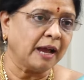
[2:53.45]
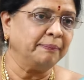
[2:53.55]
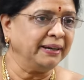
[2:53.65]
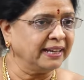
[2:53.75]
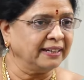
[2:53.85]

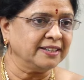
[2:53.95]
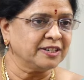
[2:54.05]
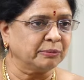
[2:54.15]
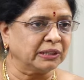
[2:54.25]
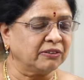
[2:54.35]
అబ్రింగింగ్ నుంచి
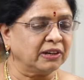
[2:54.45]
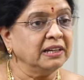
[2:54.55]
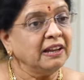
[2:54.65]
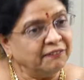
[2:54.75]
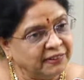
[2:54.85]
మొదలవ్వాలి
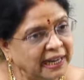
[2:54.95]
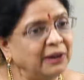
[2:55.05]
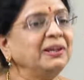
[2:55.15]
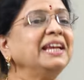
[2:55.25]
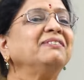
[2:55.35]

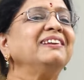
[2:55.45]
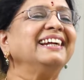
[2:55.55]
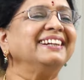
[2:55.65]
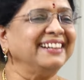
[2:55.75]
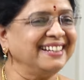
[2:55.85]
వీళ్ళు
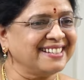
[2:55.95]
ఈక్వల్గా ట్రీట్